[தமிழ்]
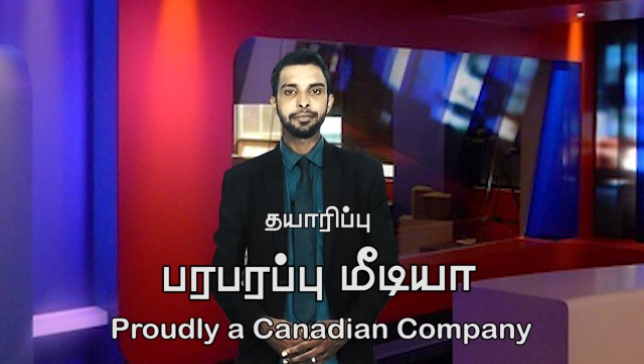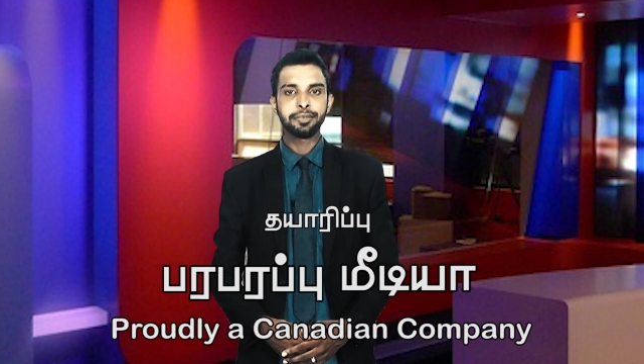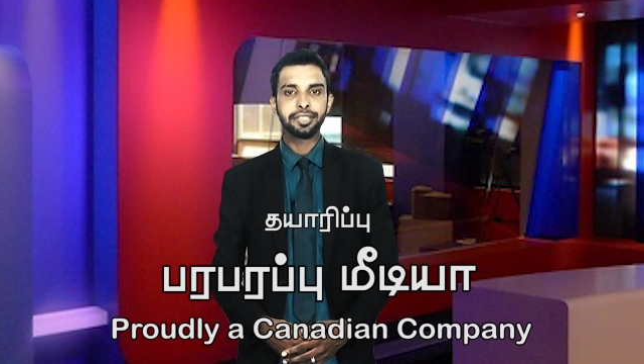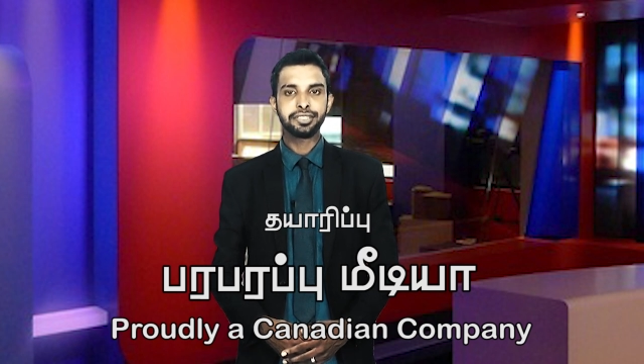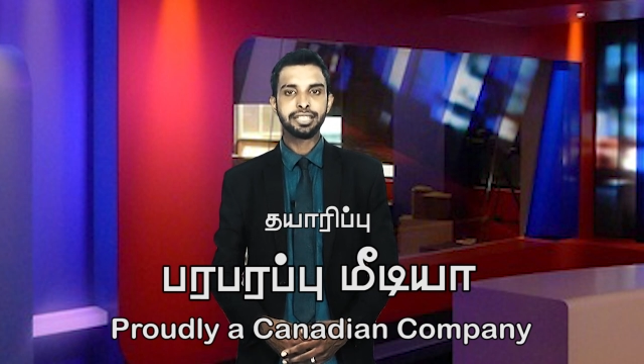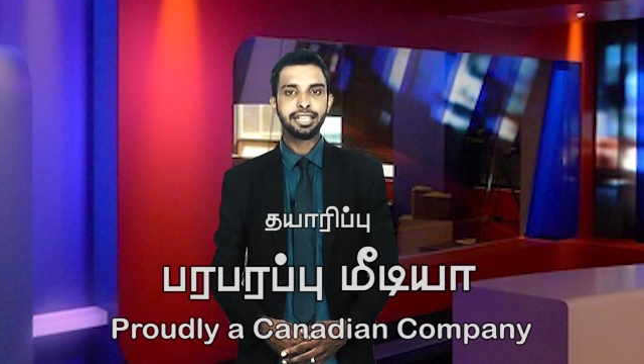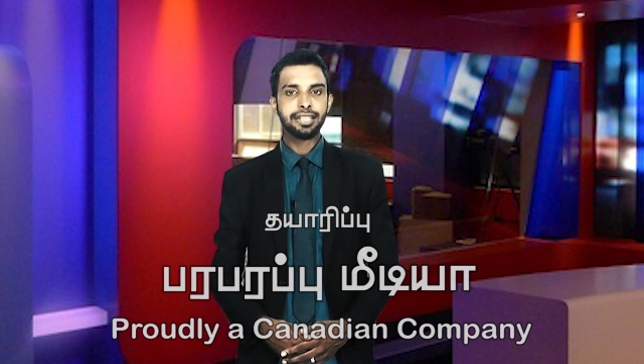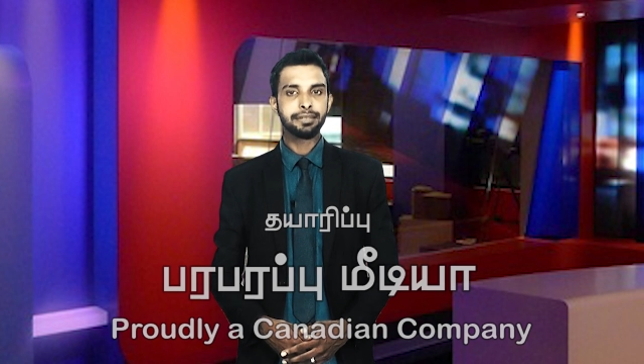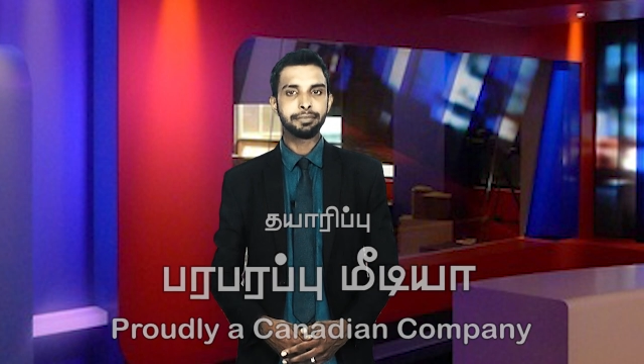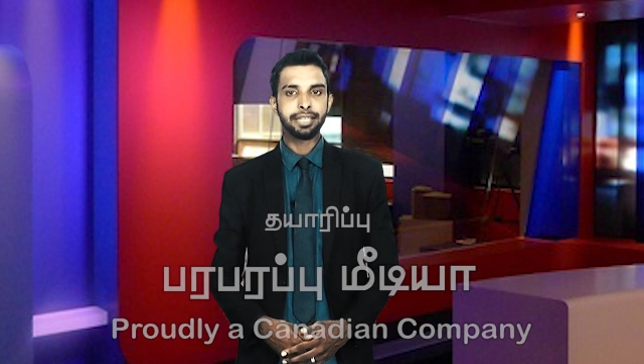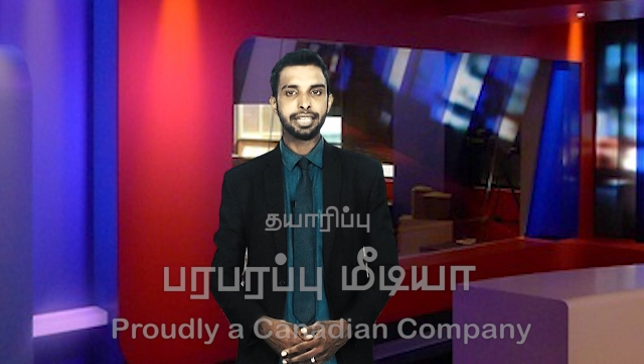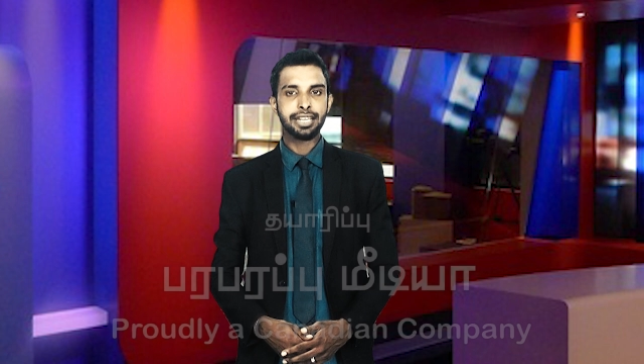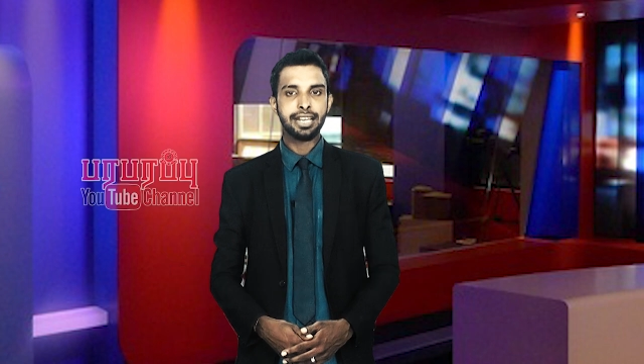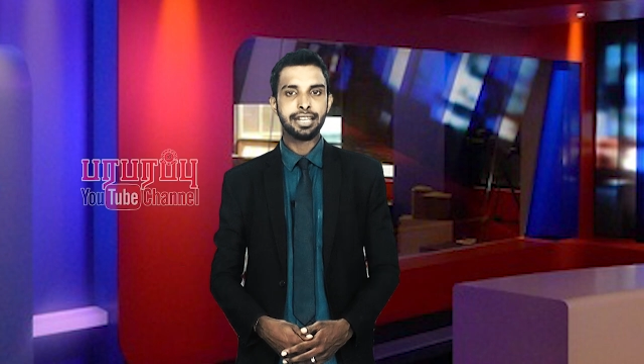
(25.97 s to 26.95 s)
பிரச்சார
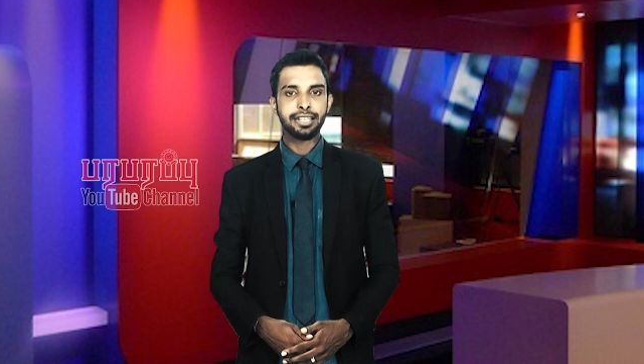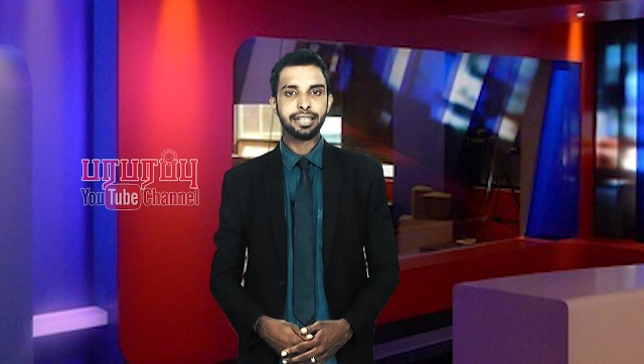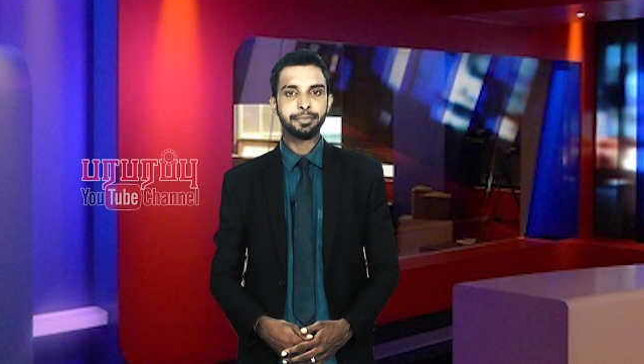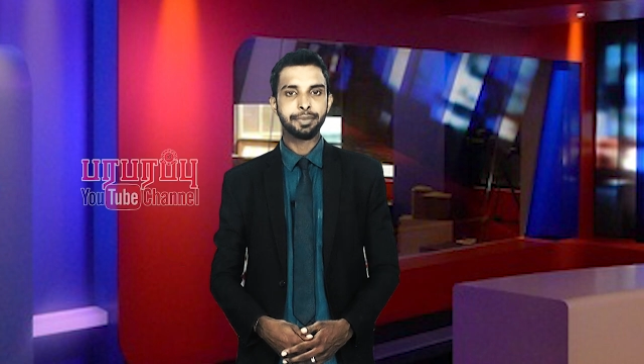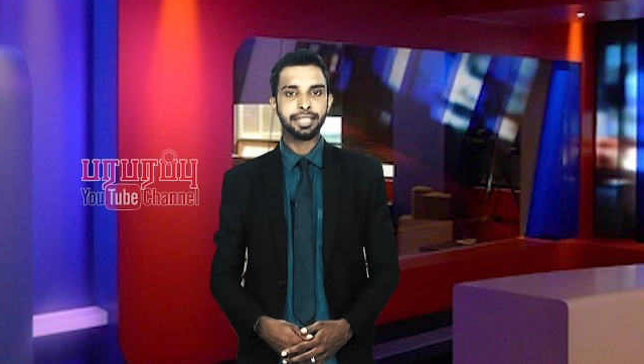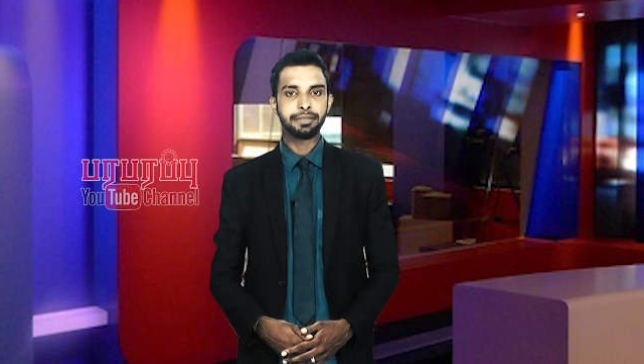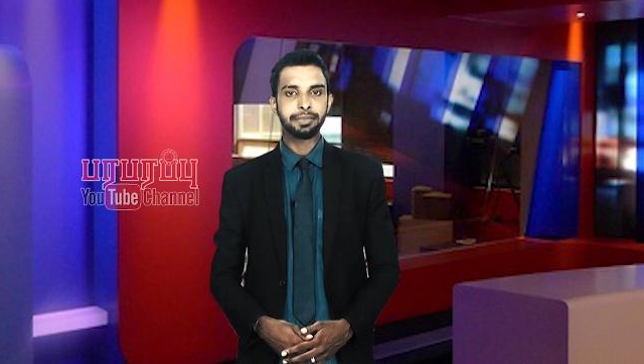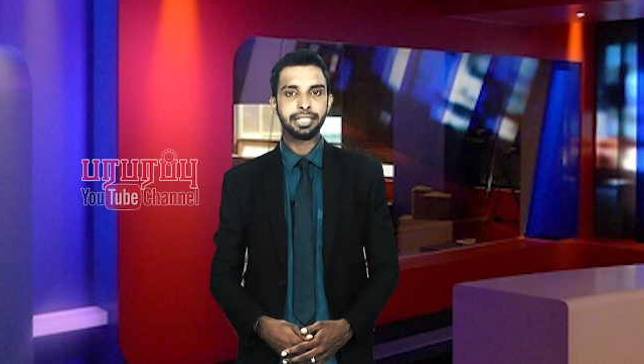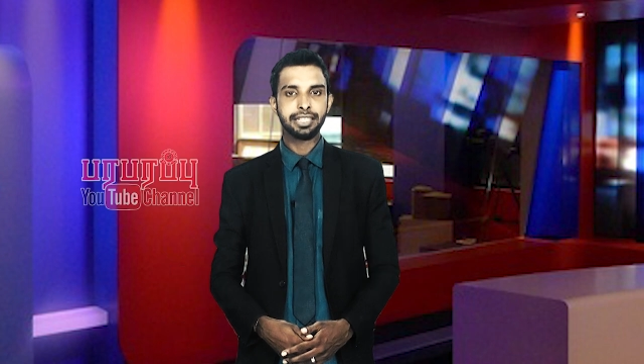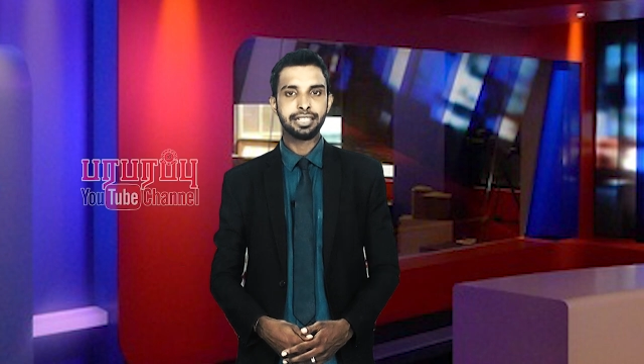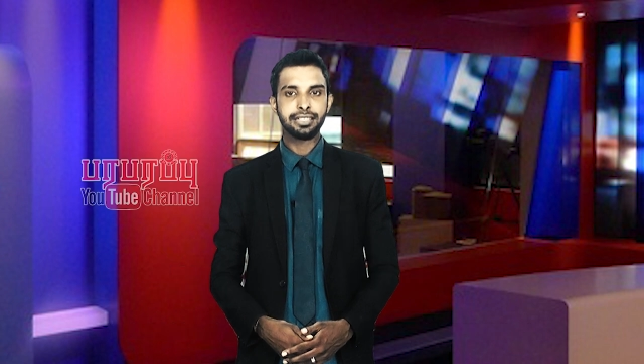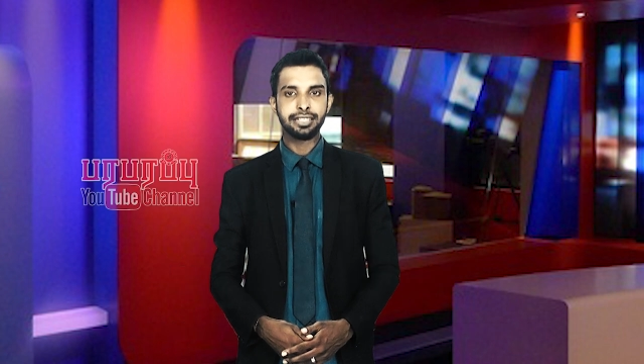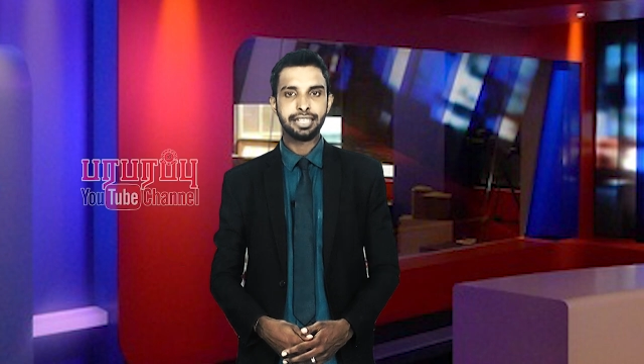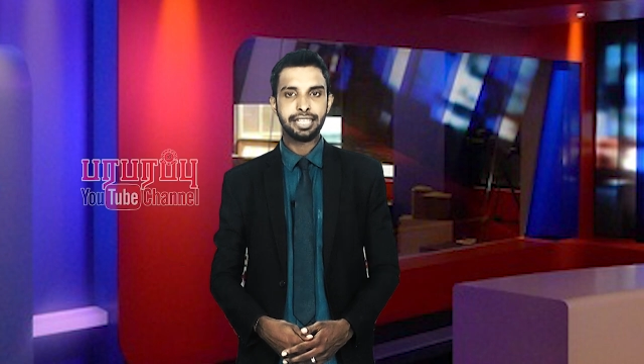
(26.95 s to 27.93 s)
மேலாளரை
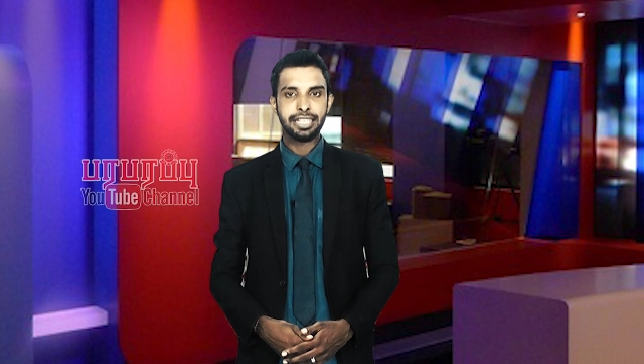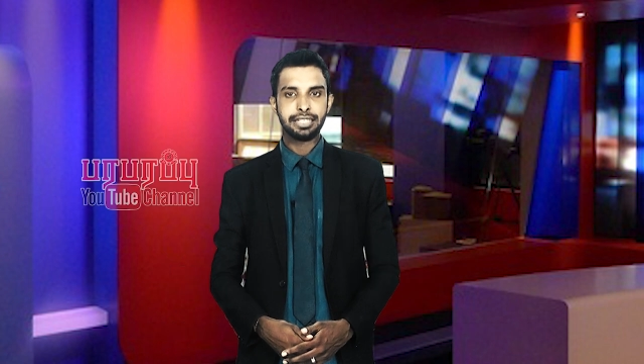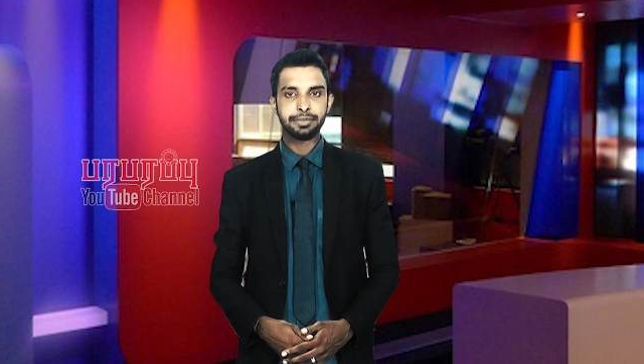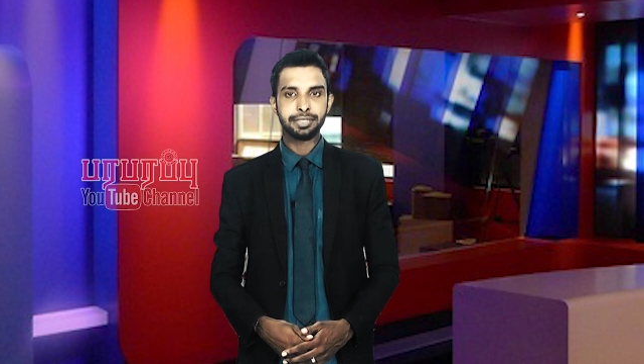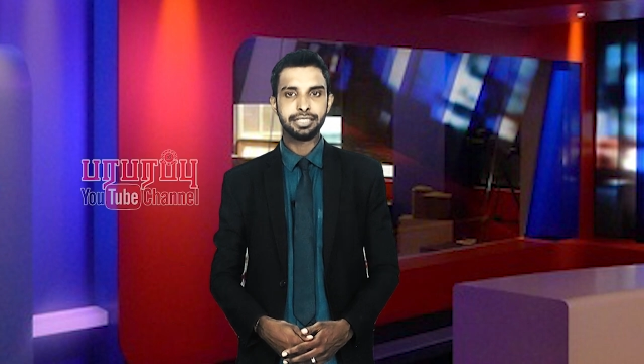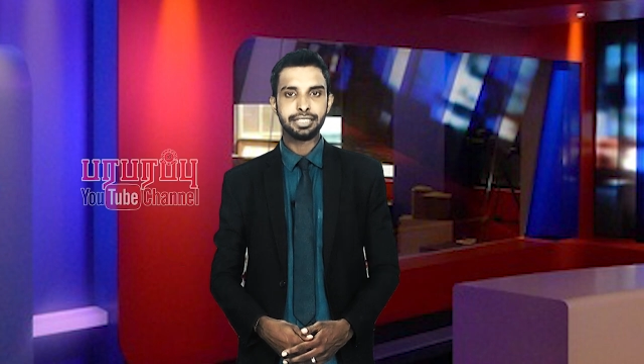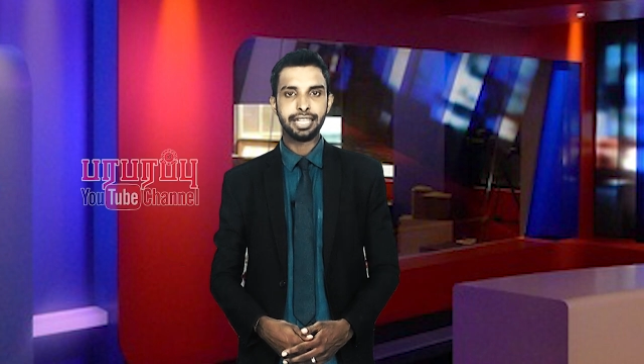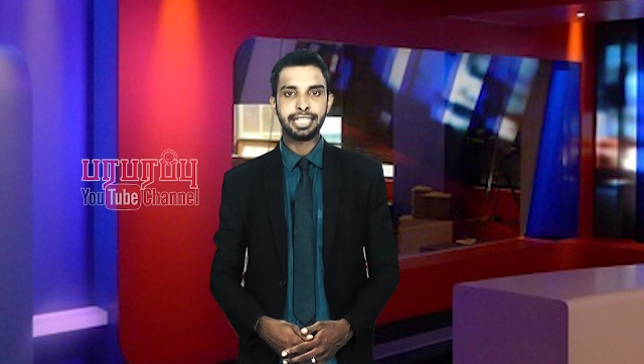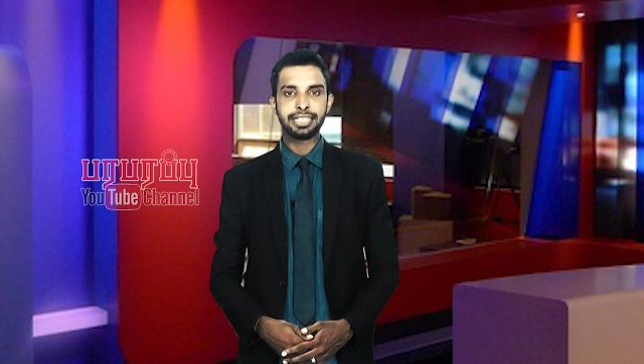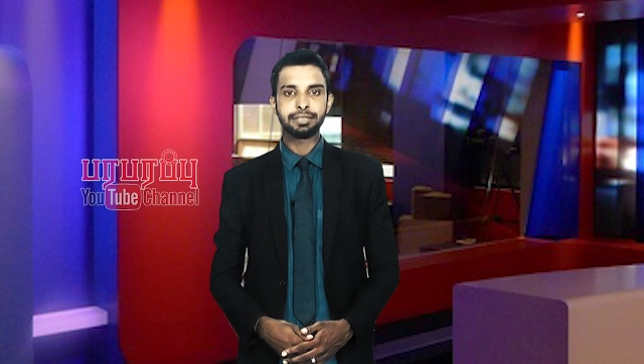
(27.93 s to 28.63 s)
பதவியிலிருந்து நீக்குவது